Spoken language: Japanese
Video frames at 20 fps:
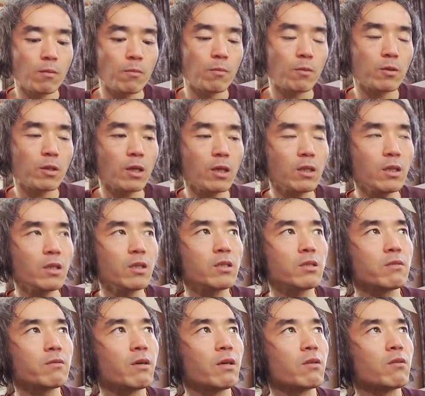ボタン電
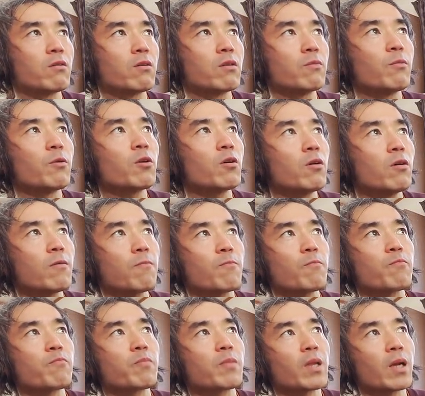池はあのリモコン
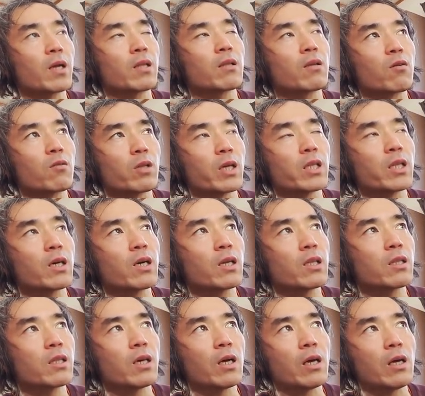この間
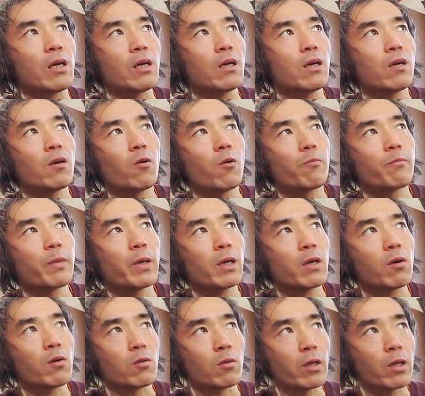買った
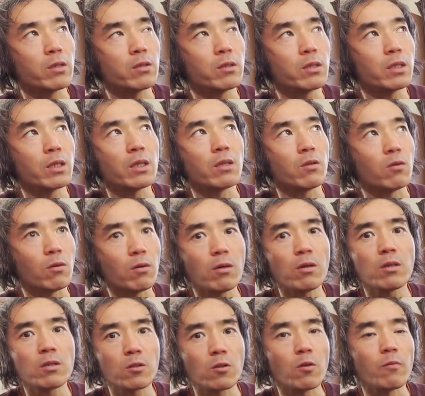600個の LED の
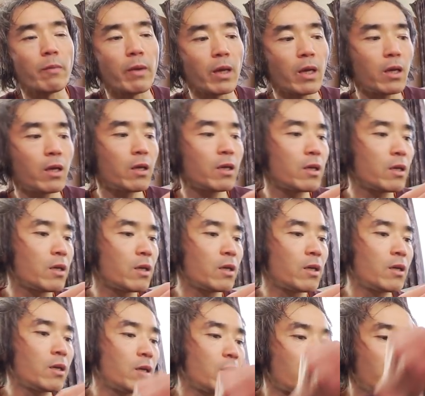照明
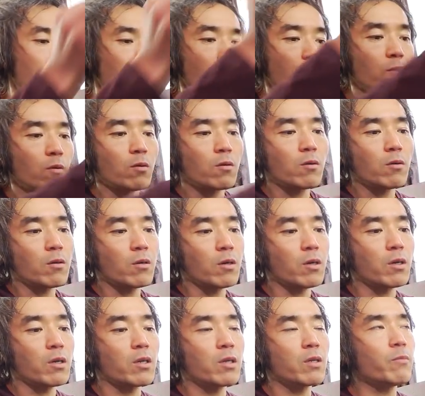の
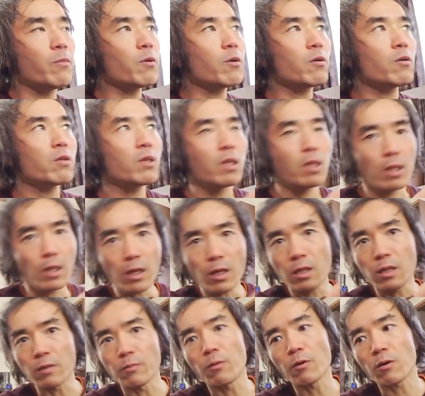リモコンだ
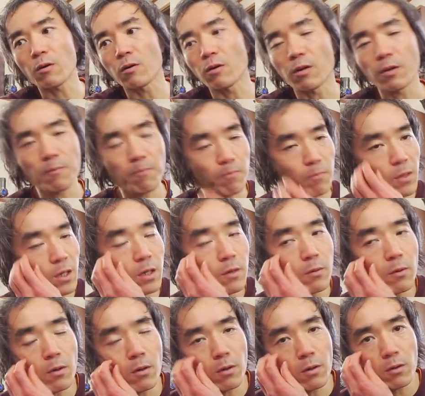ねリモコン
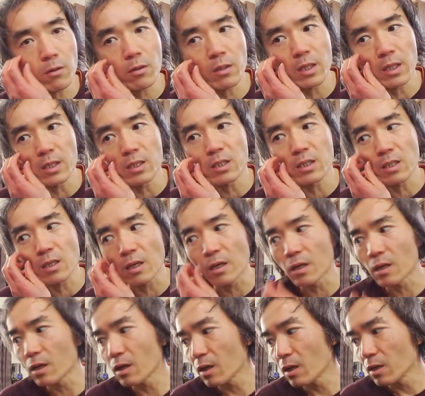リモコン用の電池
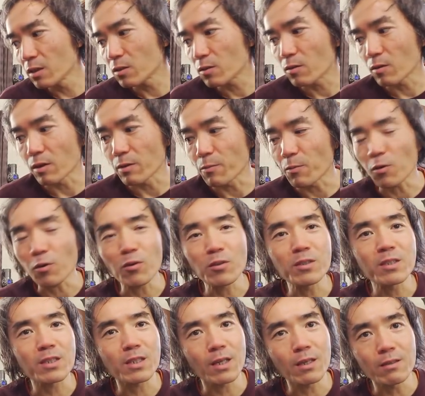ちょっと
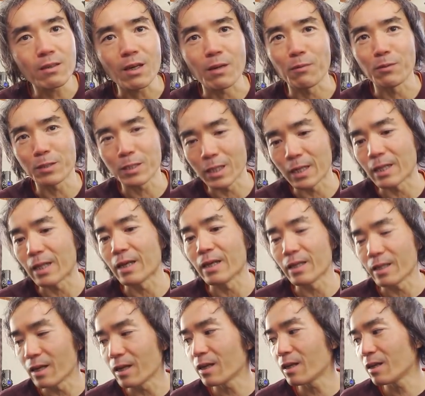リモコン使うかもしれな
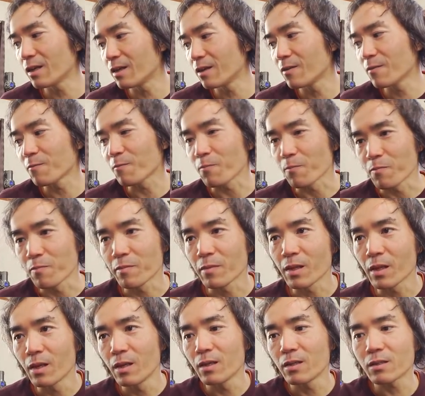いね
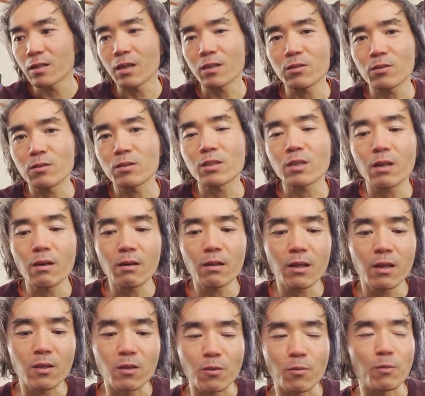最初使わ
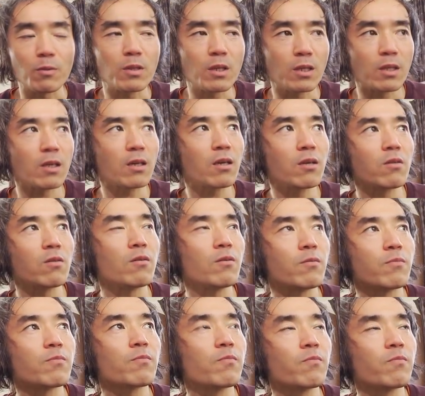ないと思ってたけど、